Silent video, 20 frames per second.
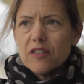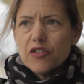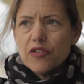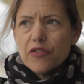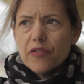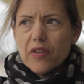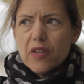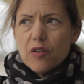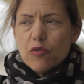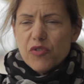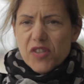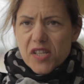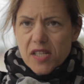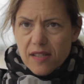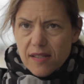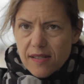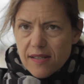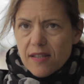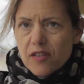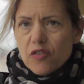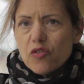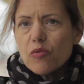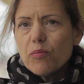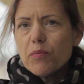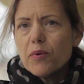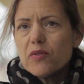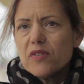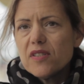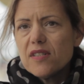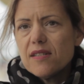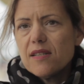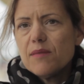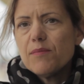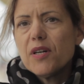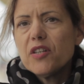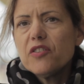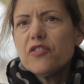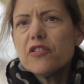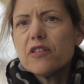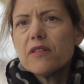je vais utiliser, je pense, des
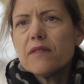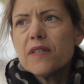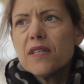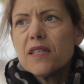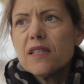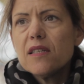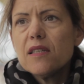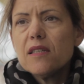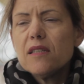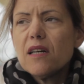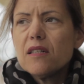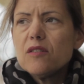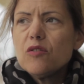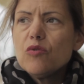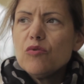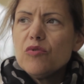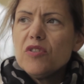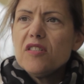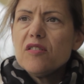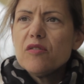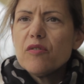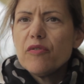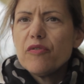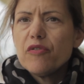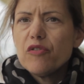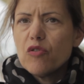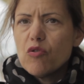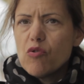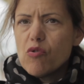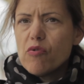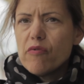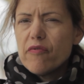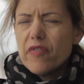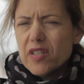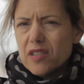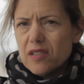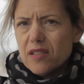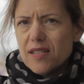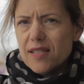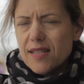images qui datent de
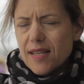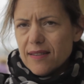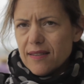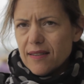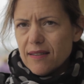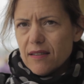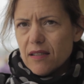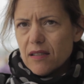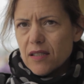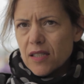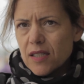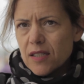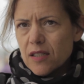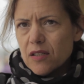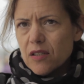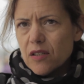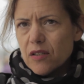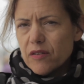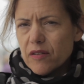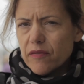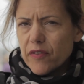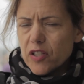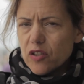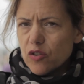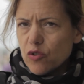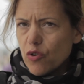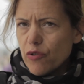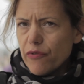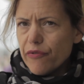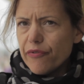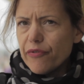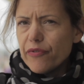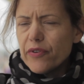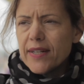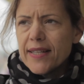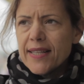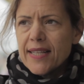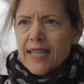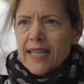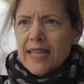1927, 1929,
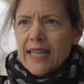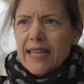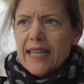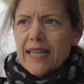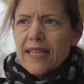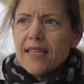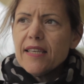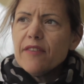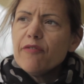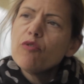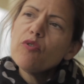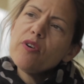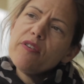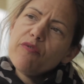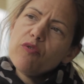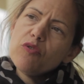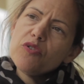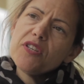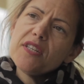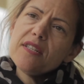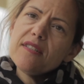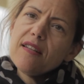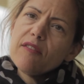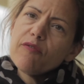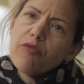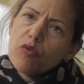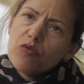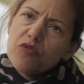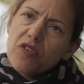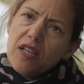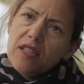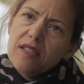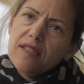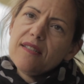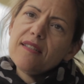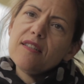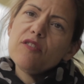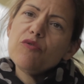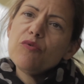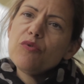et qui vont évoquer cette
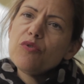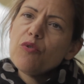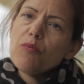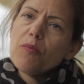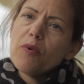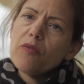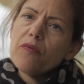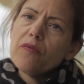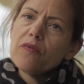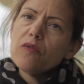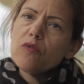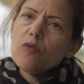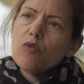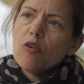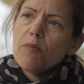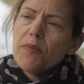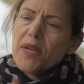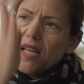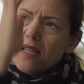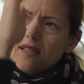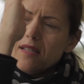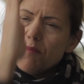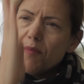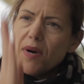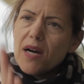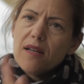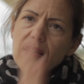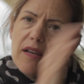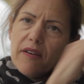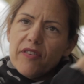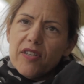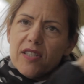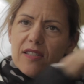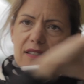frontalité justement de l'homme et l'animal avec